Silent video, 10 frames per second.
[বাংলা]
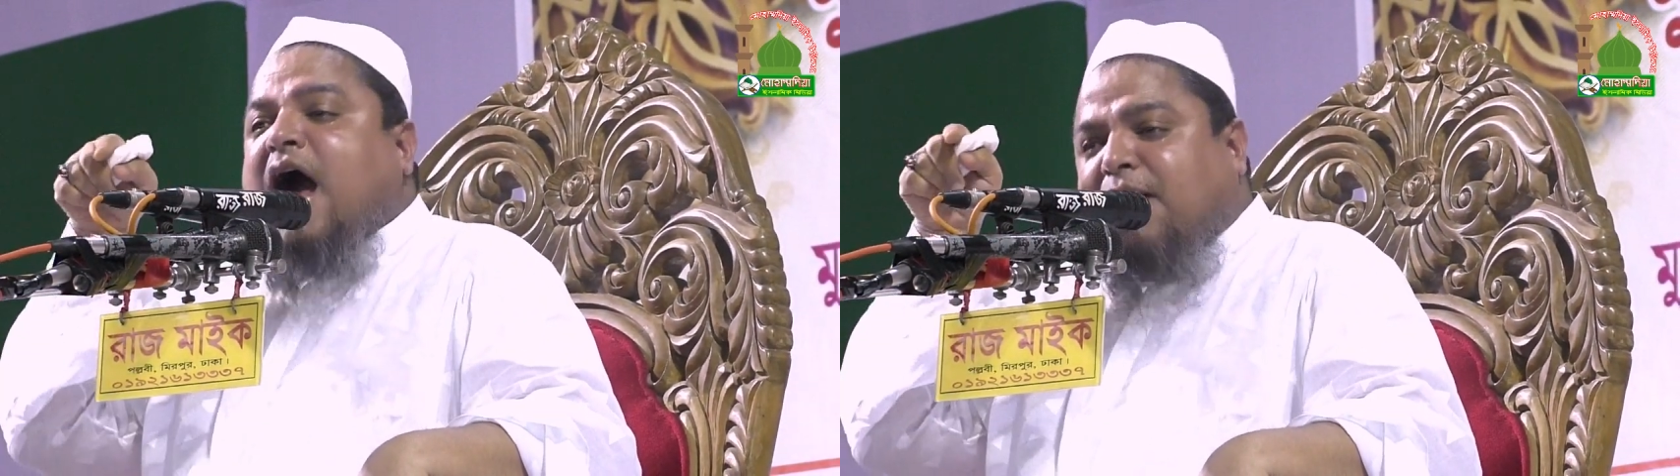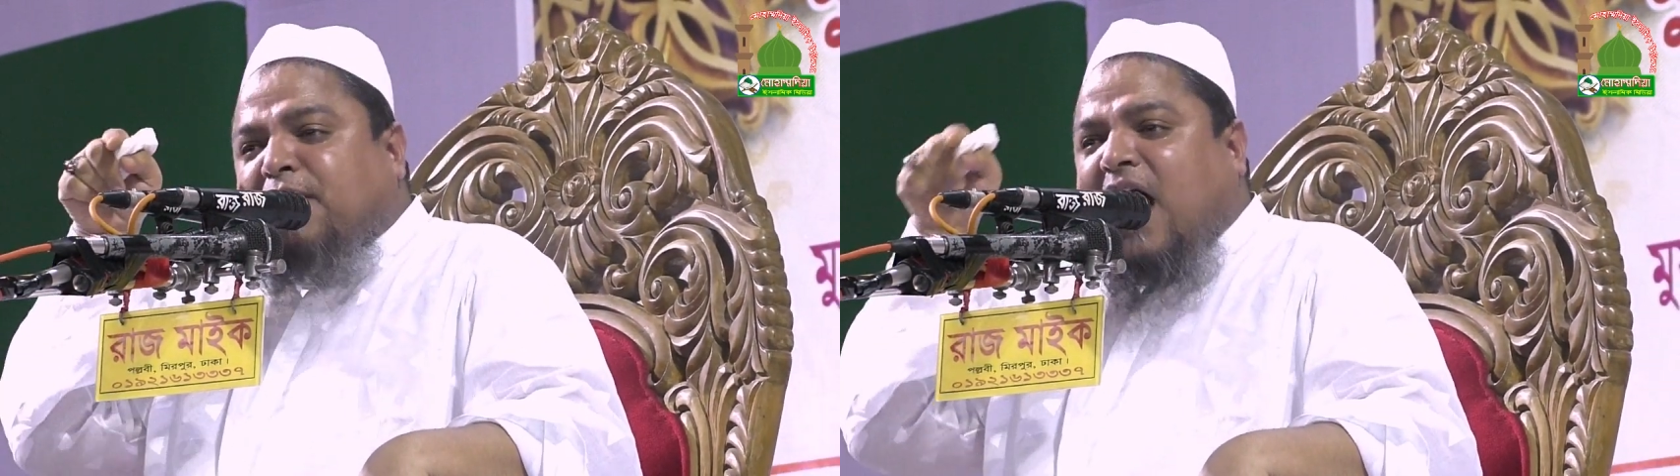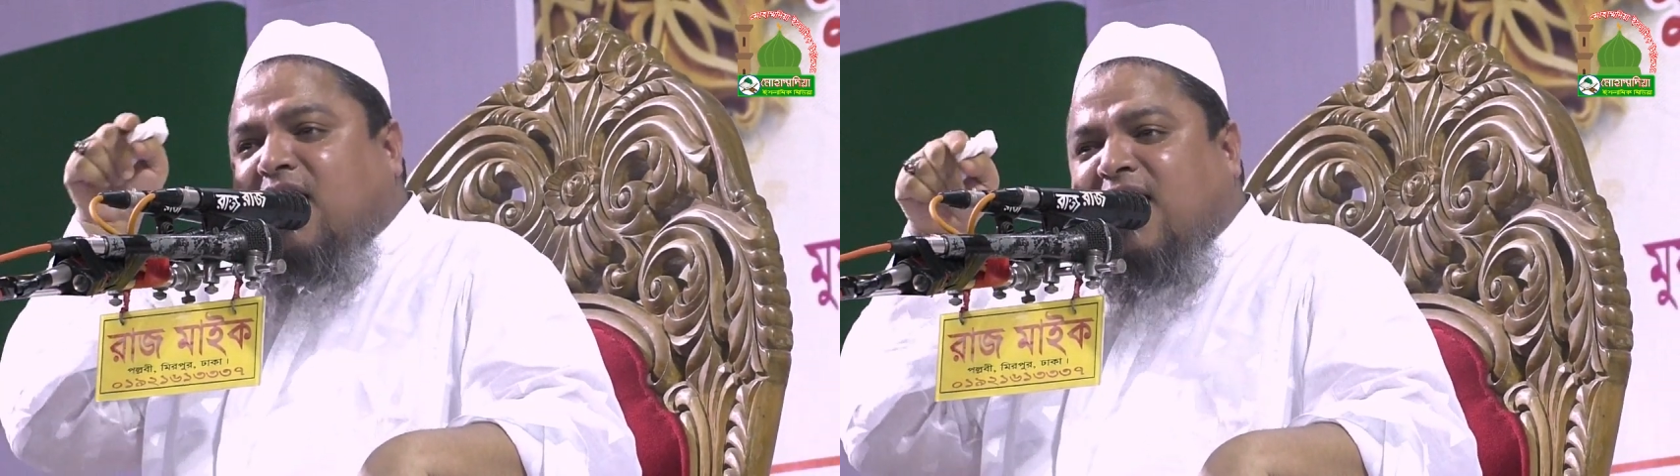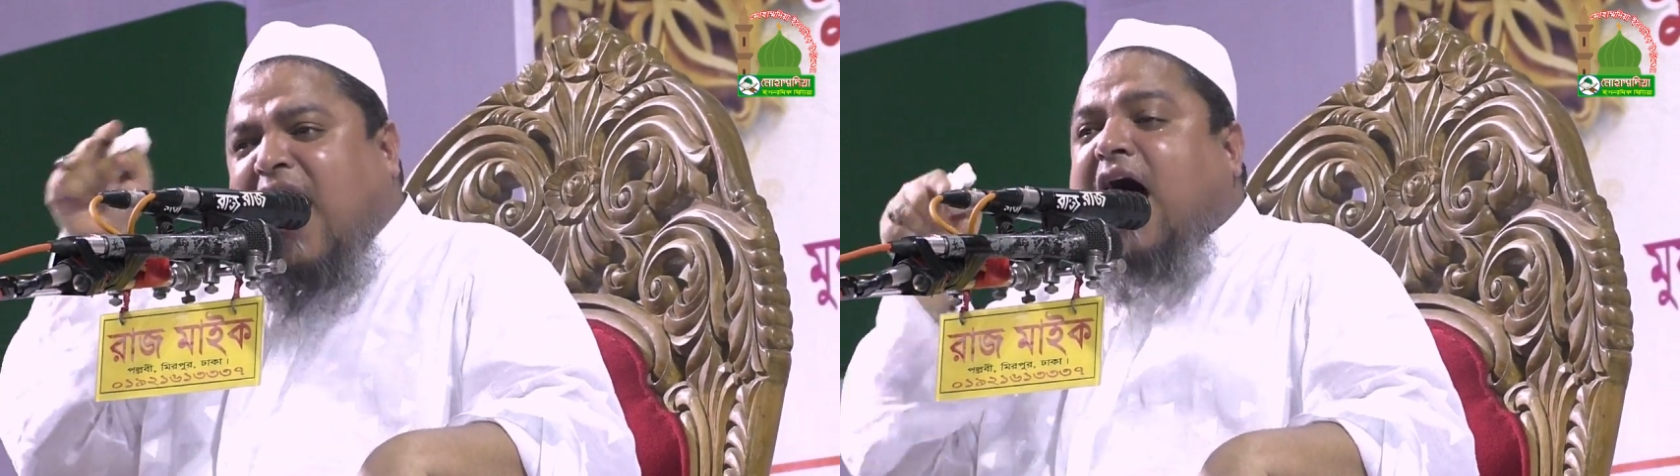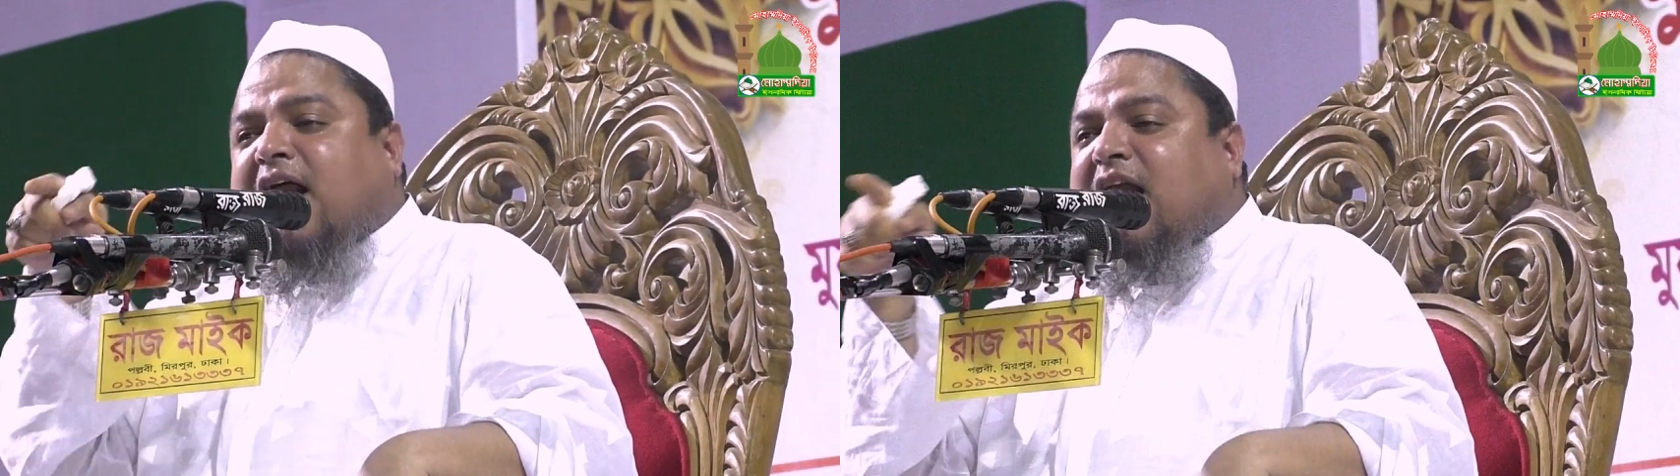আমি
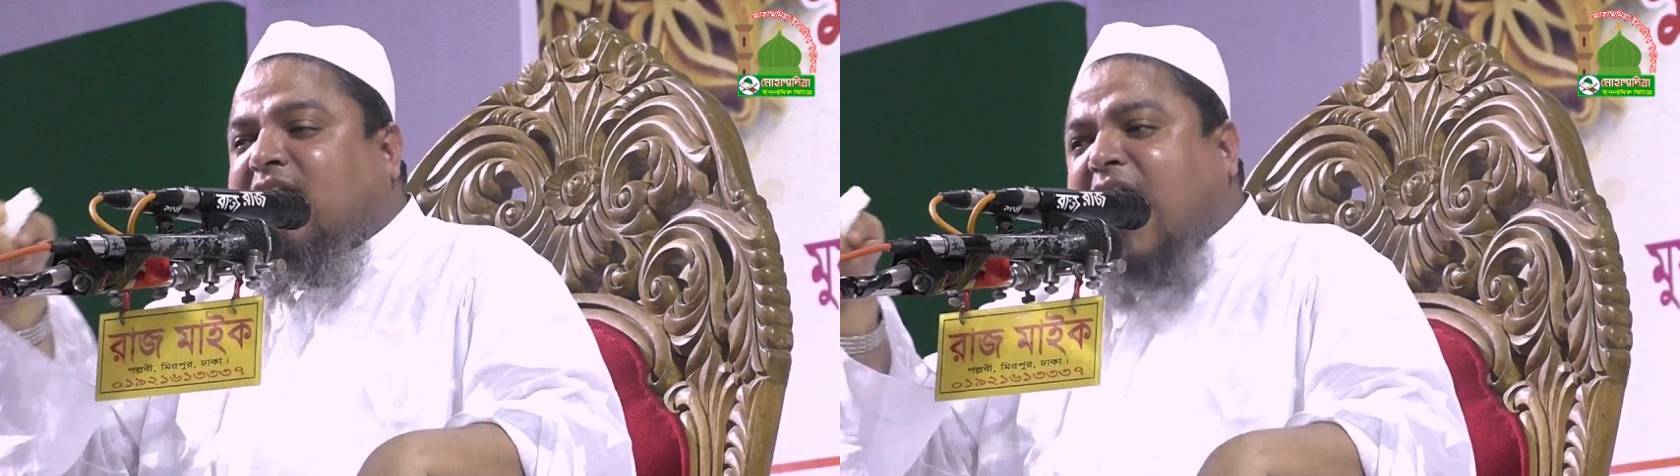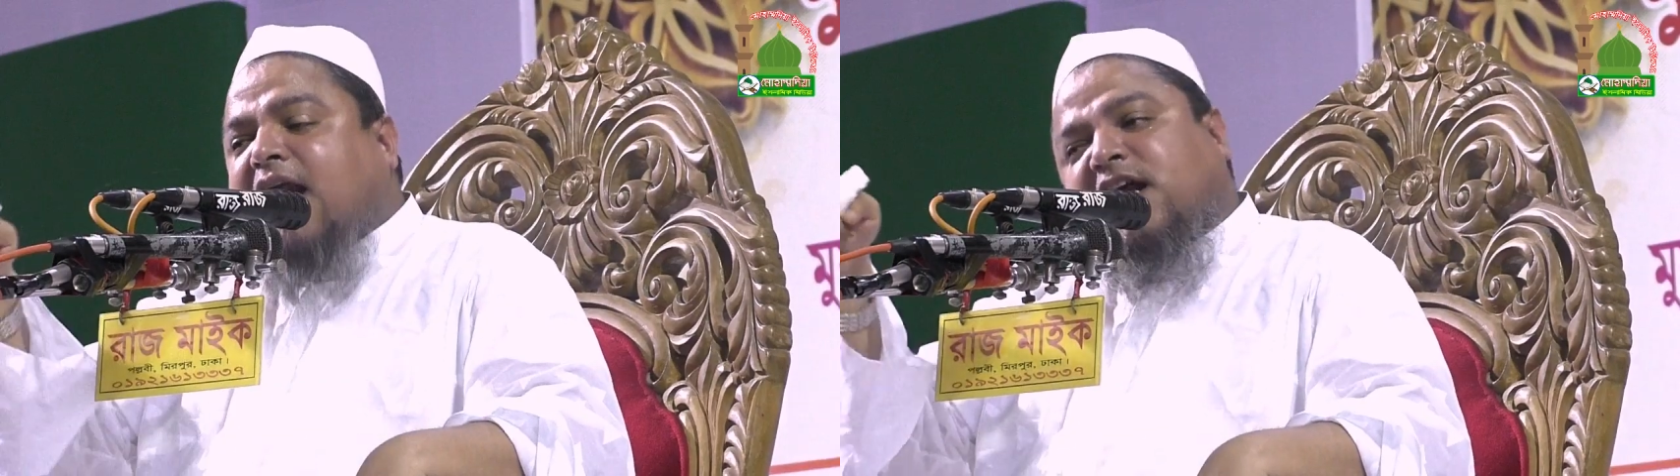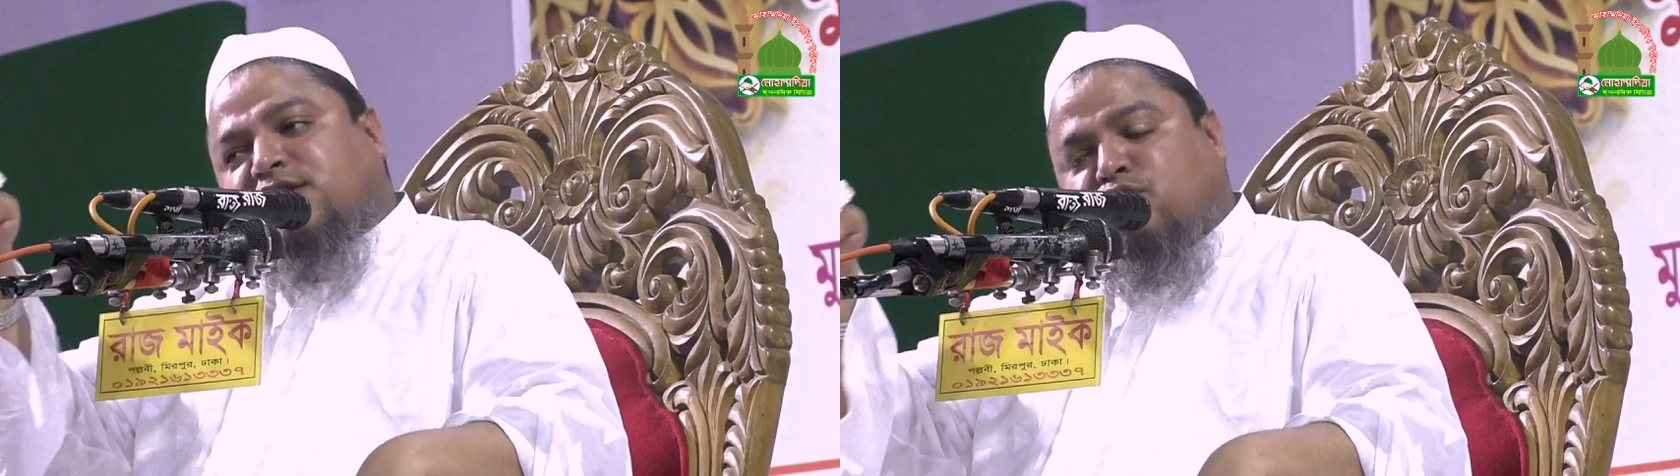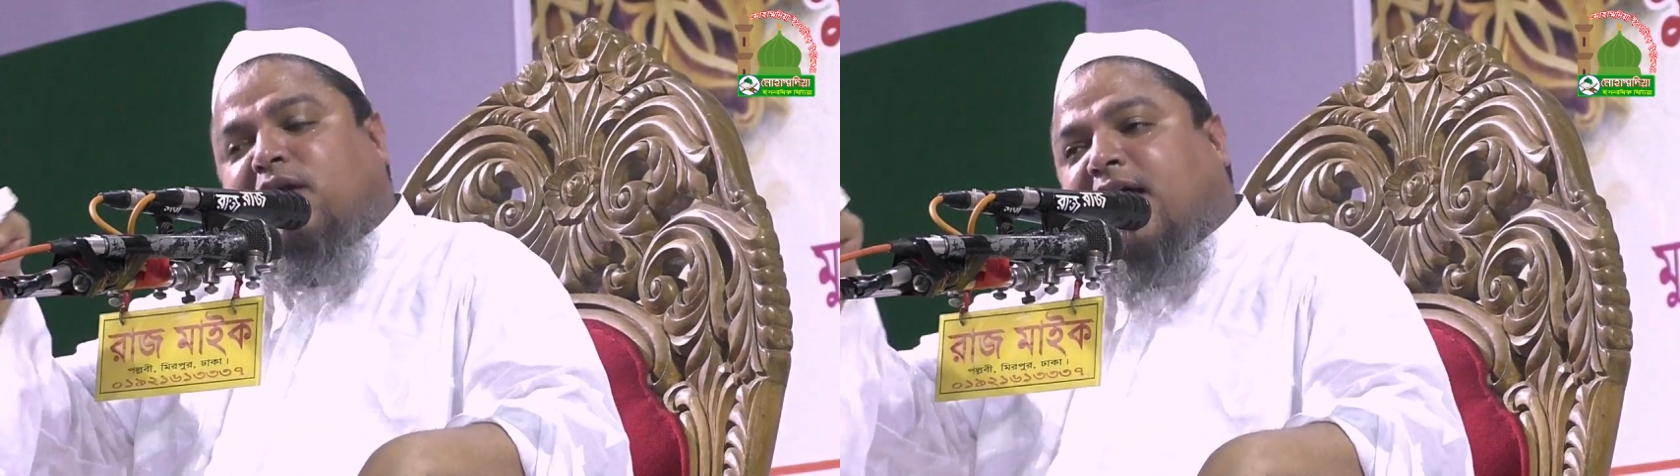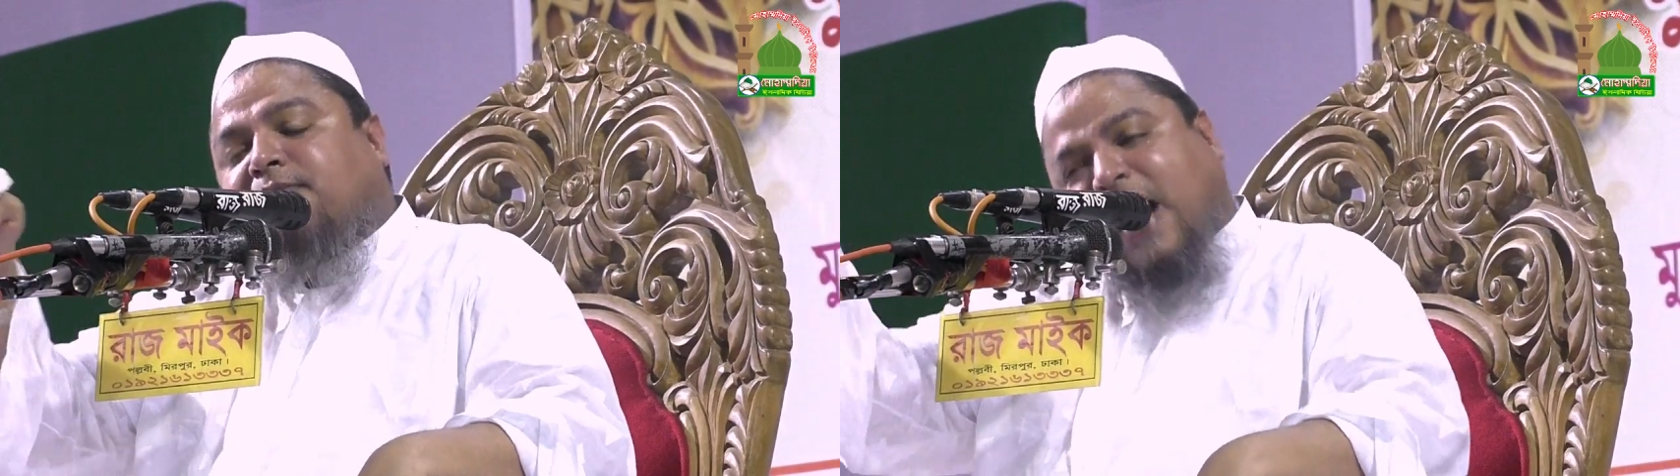আল্লাহর আল্লাহর
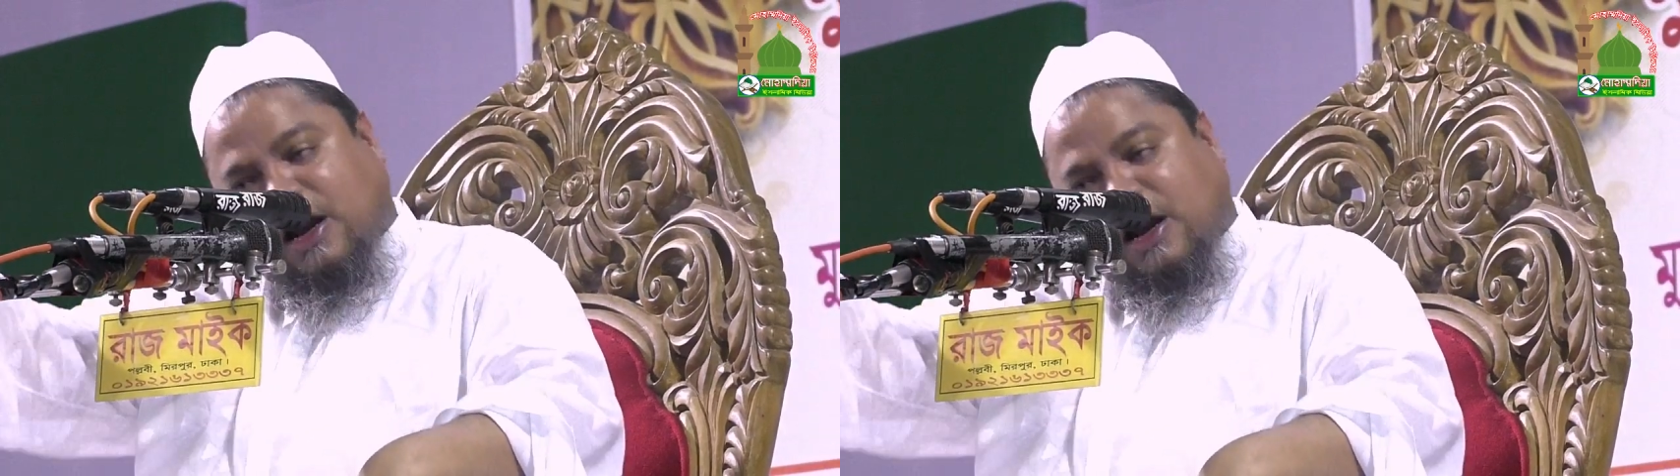রাসুলের